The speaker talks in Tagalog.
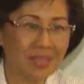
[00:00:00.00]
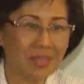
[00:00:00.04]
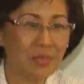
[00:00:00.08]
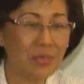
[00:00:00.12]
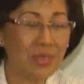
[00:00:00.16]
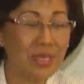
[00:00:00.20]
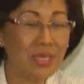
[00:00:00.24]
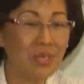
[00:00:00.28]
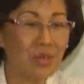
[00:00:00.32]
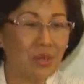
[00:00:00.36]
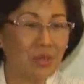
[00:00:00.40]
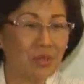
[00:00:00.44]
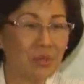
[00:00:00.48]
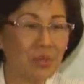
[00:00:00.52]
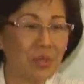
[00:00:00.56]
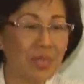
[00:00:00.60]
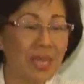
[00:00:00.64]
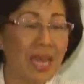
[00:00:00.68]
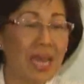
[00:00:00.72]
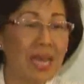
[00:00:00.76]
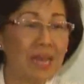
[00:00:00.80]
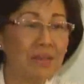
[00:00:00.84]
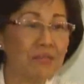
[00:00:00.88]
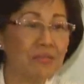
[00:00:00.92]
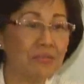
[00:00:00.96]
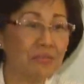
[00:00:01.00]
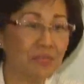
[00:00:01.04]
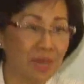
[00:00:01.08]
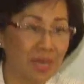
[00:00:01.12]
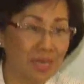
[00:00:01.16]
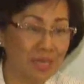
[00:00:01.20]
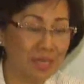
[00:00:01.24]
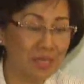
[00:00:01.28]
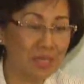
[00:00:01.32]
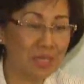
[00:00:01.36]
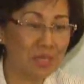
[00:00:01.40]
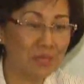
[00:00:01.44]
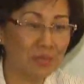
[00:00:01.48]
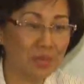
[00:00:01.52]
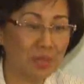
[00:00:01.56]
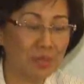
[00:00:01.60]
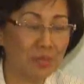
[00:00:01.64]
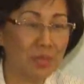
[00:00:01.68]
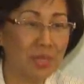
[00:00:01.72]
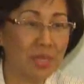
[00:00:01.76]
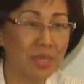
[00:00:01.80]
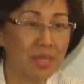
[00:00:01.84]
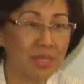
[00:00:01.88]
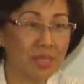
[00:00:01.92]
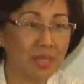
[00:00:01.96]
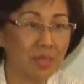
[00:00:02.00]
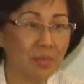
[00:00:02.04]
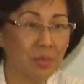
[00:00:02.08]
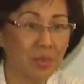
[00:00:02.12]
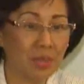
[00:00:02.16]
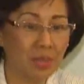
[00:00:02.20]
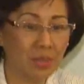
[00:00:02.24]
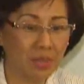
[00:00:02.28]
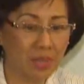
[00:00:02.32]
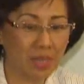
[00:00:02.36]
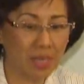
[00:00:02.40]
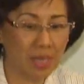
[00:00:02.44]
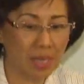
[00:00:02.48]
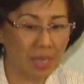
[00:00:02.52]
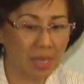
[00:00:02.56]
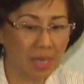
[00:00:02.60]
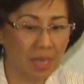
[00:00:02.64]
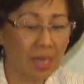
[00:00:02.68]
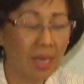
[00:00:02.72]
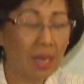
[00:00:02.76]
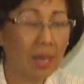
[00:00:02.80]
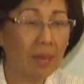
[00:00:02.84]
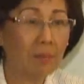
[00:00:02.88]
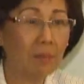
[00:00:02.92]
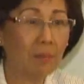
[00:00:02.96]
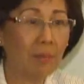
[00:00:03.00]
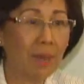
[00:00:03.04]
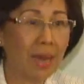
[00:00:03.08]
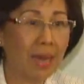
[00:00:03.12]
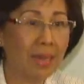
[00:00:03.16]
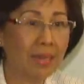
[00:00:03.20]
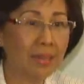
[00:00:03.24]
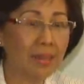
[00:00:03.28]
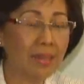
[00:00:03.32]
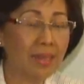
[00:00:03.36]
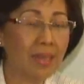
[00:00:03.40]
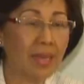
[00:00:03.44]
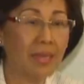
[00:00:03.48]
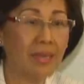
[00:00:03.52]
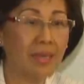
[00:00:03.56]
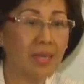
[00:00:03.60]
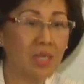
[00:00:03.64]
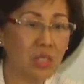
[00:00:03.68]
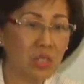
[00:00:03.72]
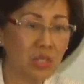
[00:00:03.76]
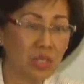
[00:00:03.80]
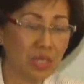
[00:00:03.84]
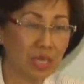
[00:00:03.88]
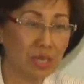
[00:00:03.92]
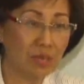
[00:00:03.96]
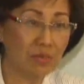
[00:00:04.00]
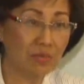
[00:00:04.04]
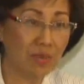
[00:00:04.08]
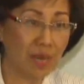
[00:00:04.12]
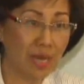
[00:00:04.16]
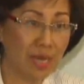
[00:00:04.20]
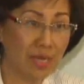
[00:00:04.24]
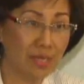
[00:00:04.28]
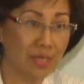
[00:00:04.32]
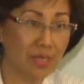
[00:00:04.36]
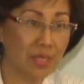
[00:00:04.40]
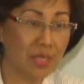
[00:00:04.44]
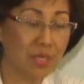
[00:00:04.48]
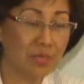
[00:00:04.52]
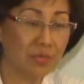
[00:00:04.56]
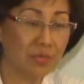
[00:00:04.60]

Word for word: We don't. We have funds from the SWD, but the additional funds